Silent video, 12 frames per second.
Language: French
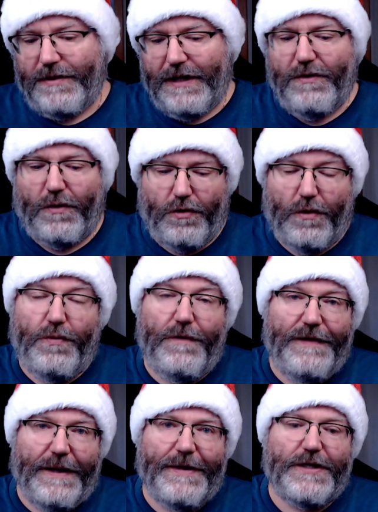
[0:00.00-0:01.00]
Donc, le but,
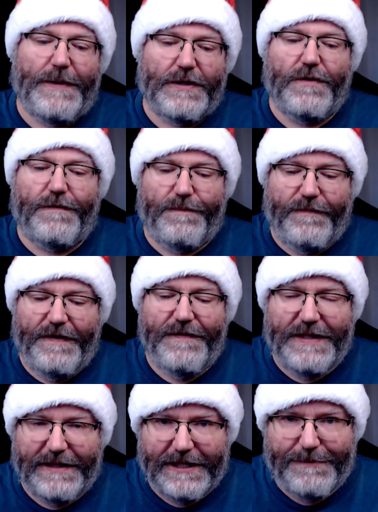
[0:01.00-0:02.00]
évidemment, je pense, de vivre
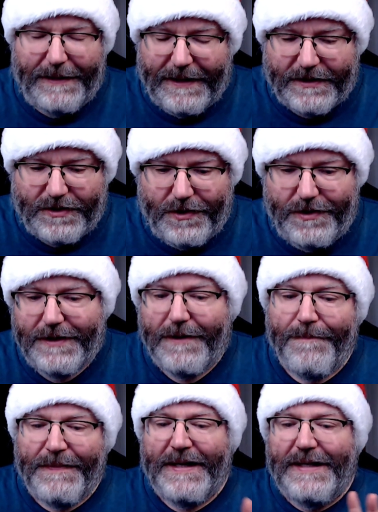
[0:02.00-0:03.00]
cette expérience-là,
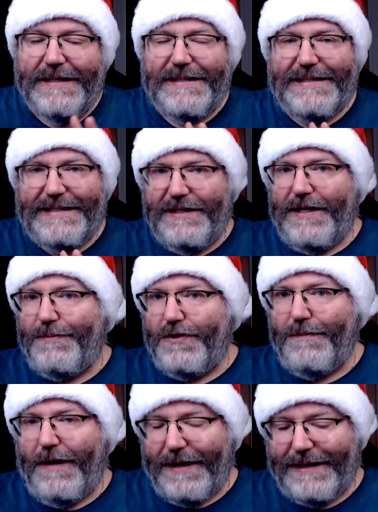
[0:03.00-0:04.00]
c'est
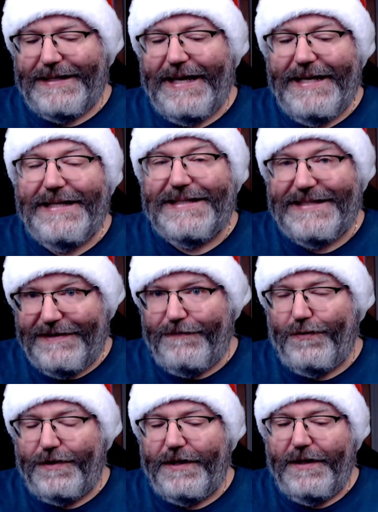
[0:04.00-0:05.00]
d'absolument rien
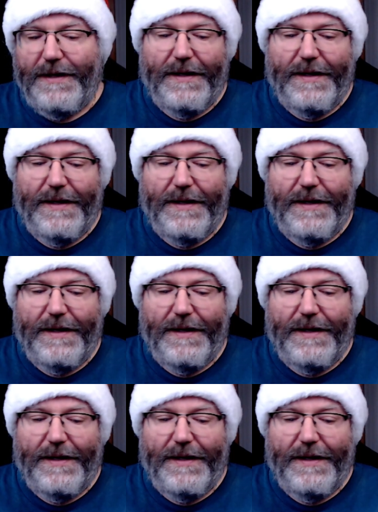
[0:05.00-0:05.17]
divulguer.